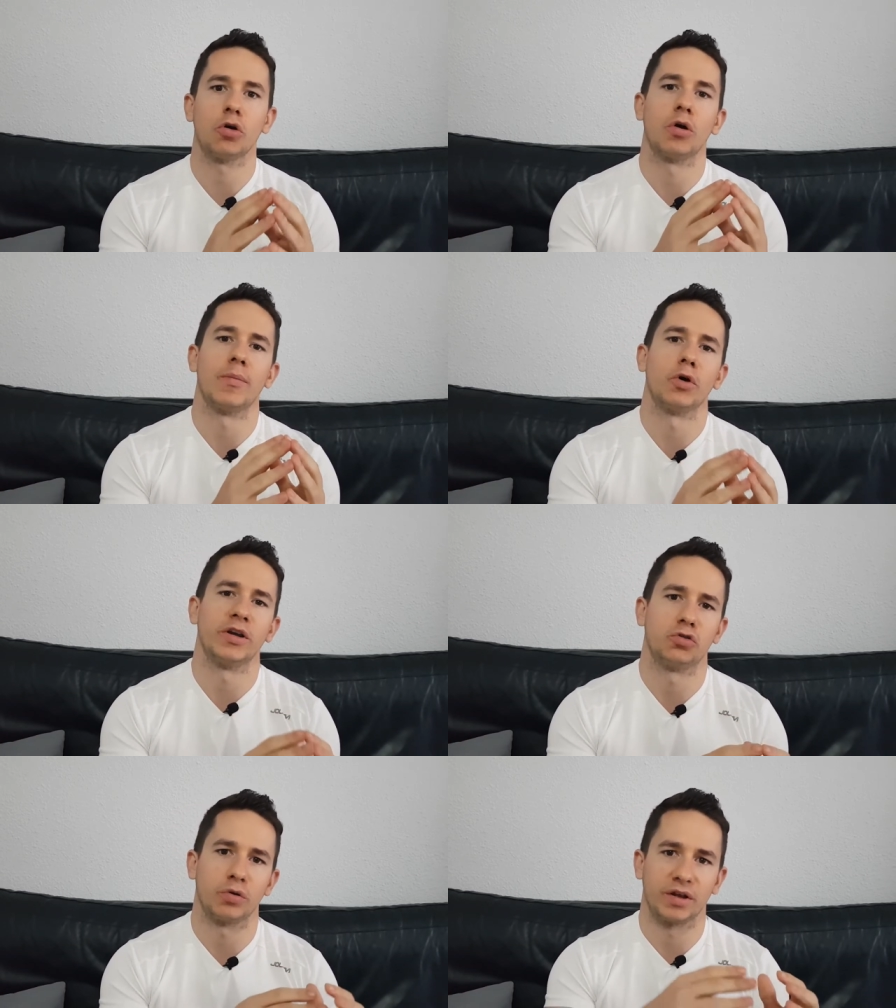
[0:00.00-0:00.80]
los hemos
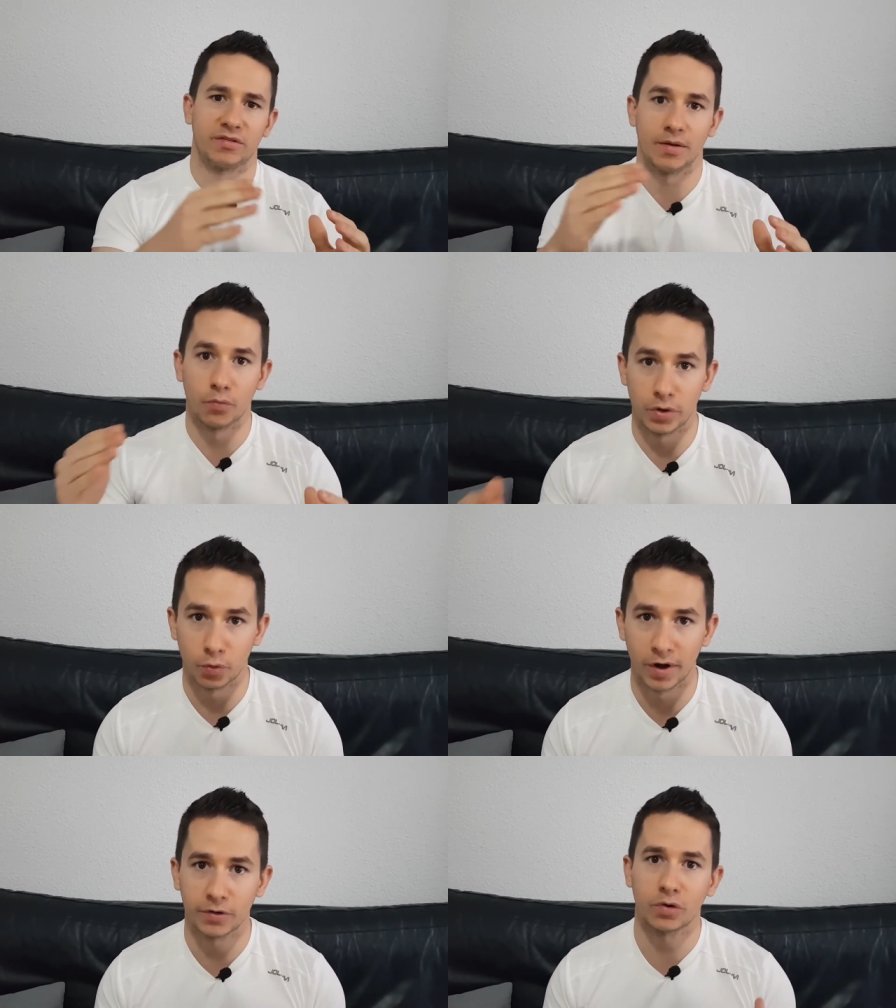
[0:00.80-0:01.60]
hecho que estén muy
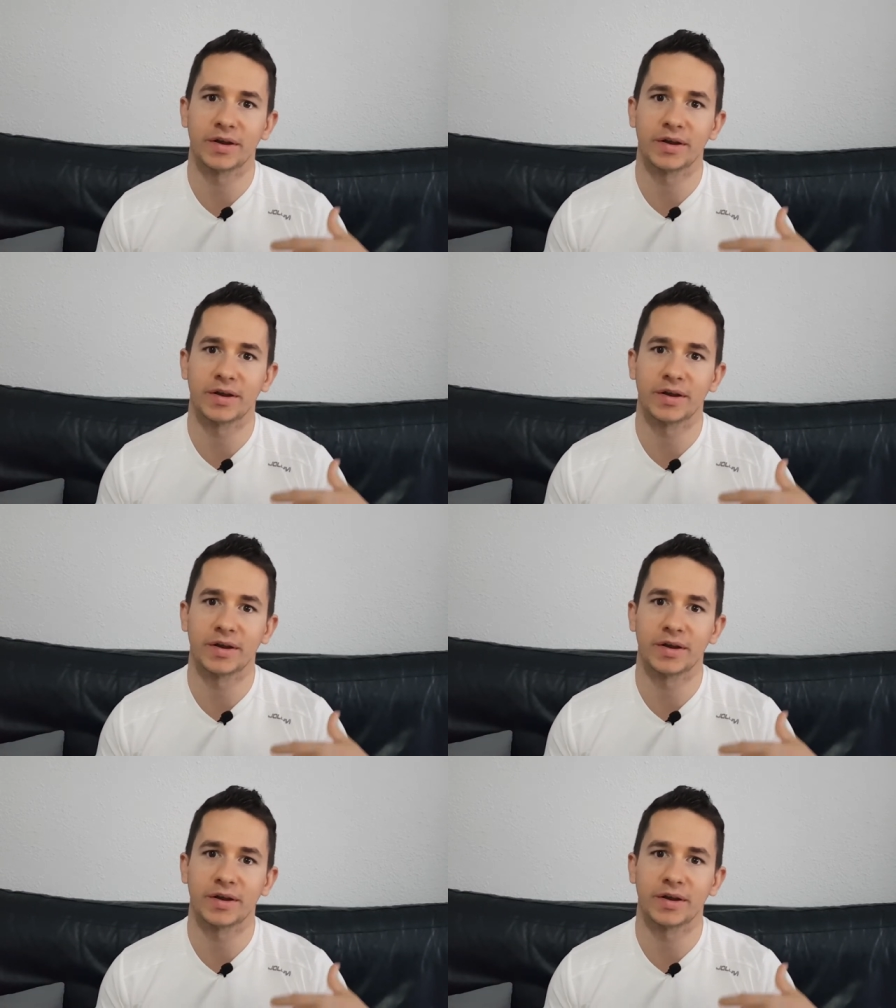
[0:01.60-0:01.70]
buenos,